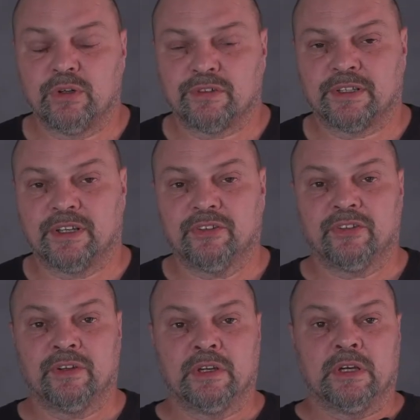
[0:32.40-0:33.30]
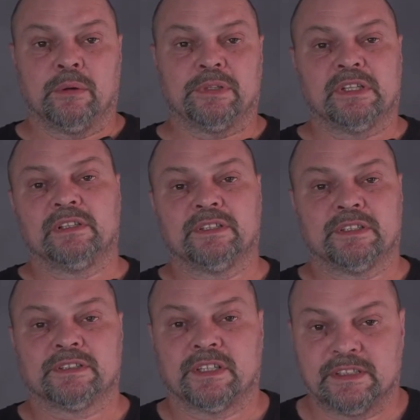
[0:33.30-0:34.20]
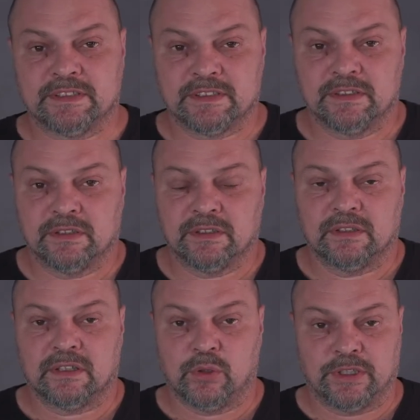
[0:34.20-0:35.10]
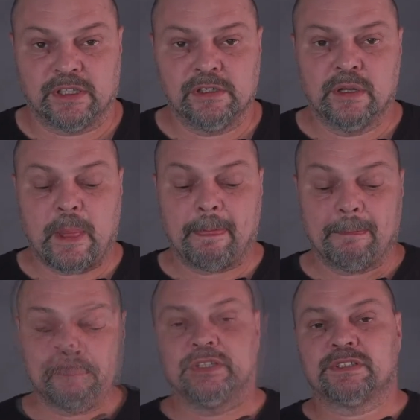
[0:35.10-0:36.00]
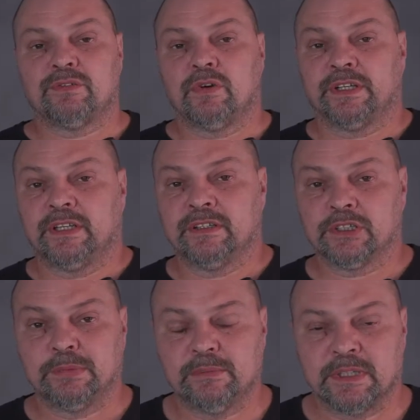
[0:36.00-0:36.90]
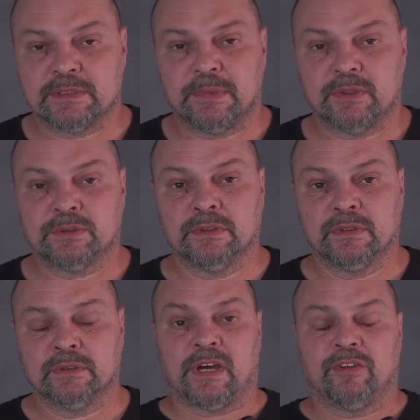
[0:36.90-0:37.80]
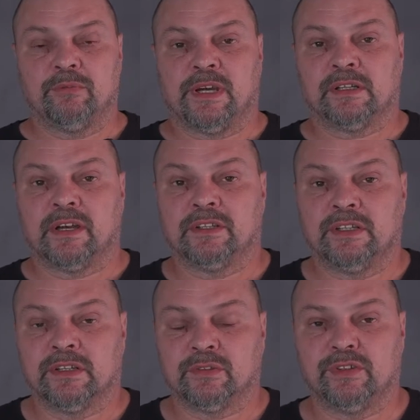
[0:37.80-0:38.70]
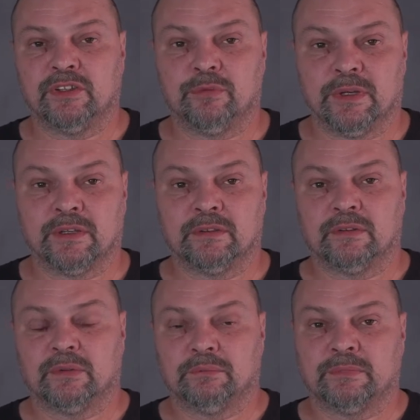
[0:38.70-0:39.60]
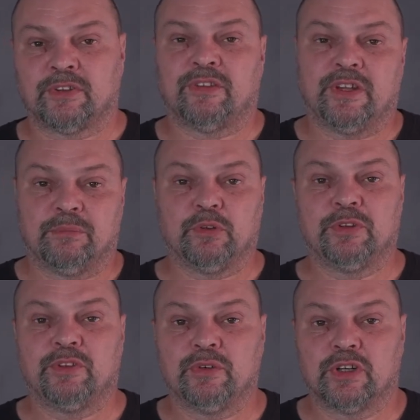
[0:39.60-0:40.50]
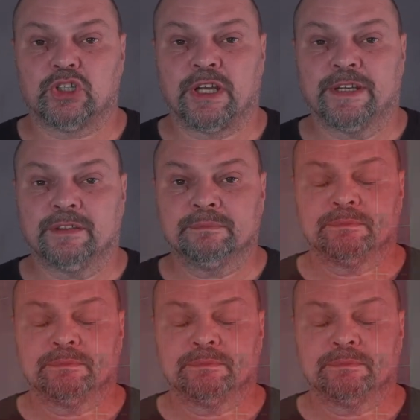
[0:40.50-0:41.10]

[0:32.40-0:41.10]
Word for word: Wolfgang S. betitelte es als Hotel und ließ davor einen Kinderspielplatz bauen mit Eisenbahn, kleinen Tieren und vieles mehr, um das Ganze eben so ein bisschen zu verschleiern.